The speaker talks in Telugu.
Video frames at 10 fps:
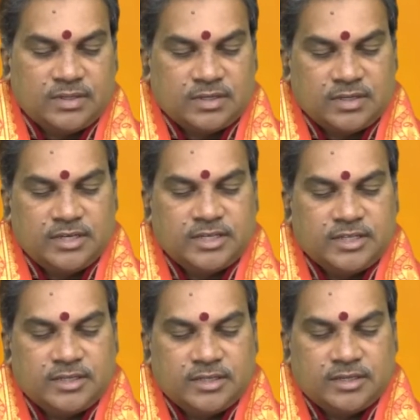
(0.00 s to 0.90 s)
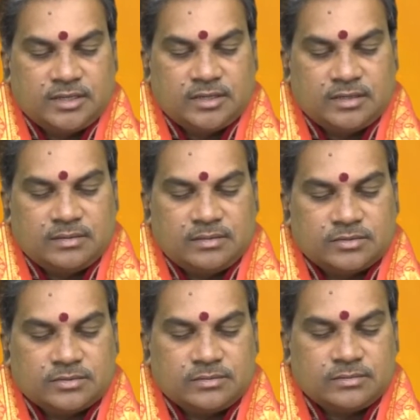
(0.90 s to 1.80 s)
ఇక నేటి
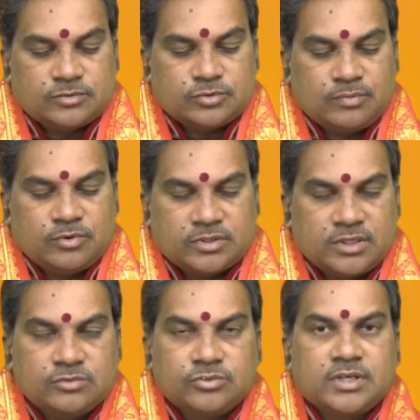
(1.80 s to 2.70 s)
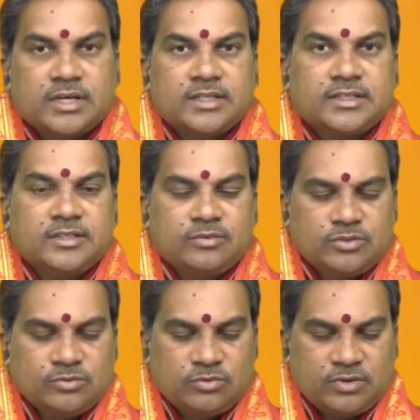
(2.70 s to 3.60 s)
సోమహూర్తాలు చూసినట్టయితే
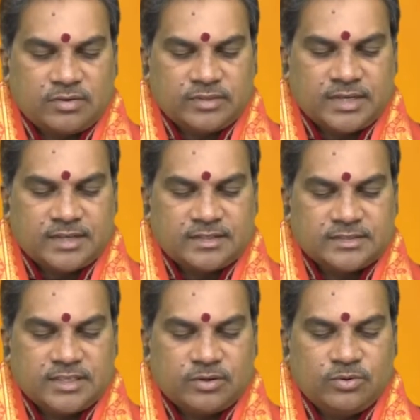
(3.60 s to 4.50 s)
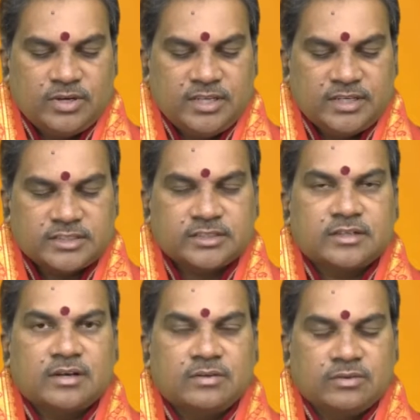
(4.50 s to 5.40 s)
ఈరోజు గురువారం ఏకాదశి రోహిణి
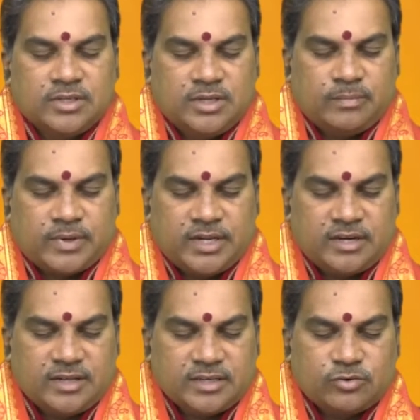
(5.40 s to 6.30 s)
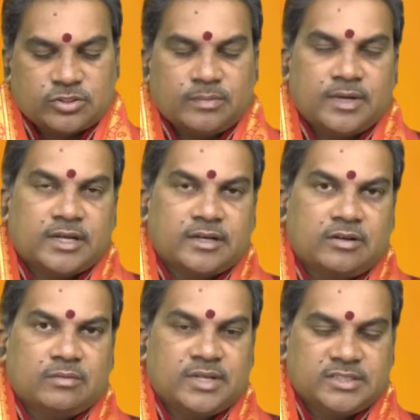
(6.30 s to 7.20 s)
నక్షత్రంలో ప్రయాణానికి వృషభ
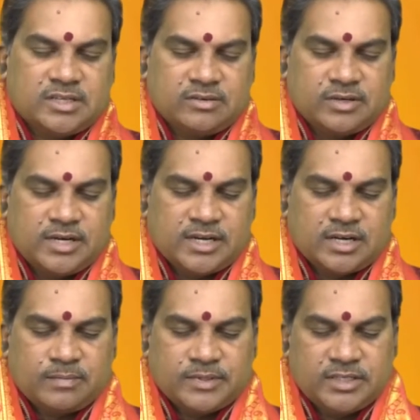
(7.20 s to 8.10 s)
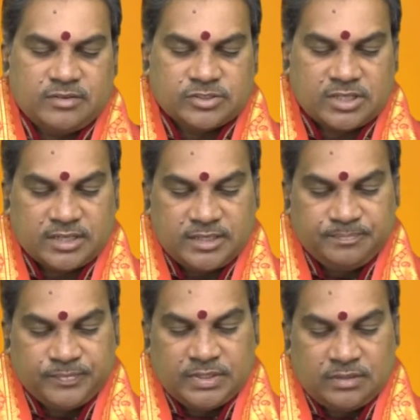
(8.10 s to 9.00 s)
లగ్నంలో మధ్యాహ్నం రెండు గంటల పదిహేను నిమిషాలకి
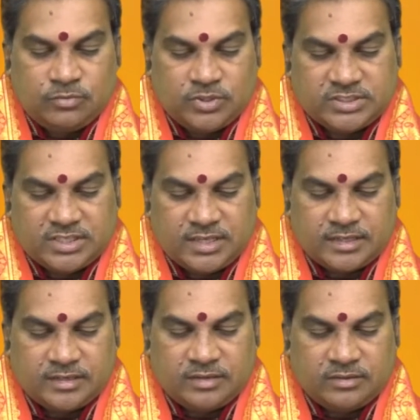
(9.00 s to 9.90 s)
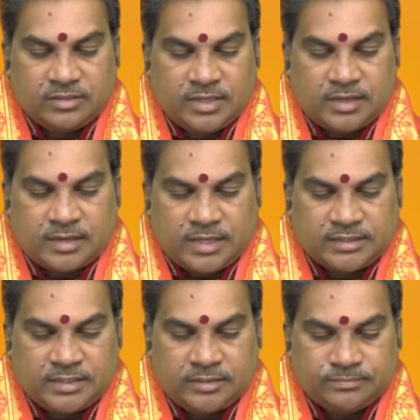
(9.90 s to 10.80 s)
వృశ్చిక లగ్నంలో
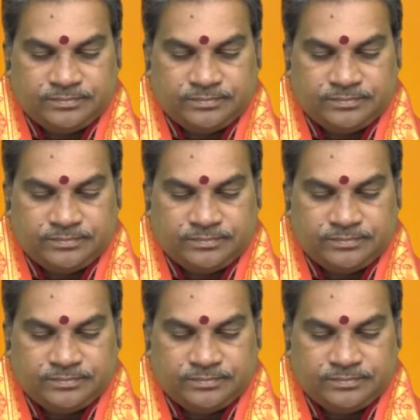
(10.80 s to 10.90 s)
రాత్రి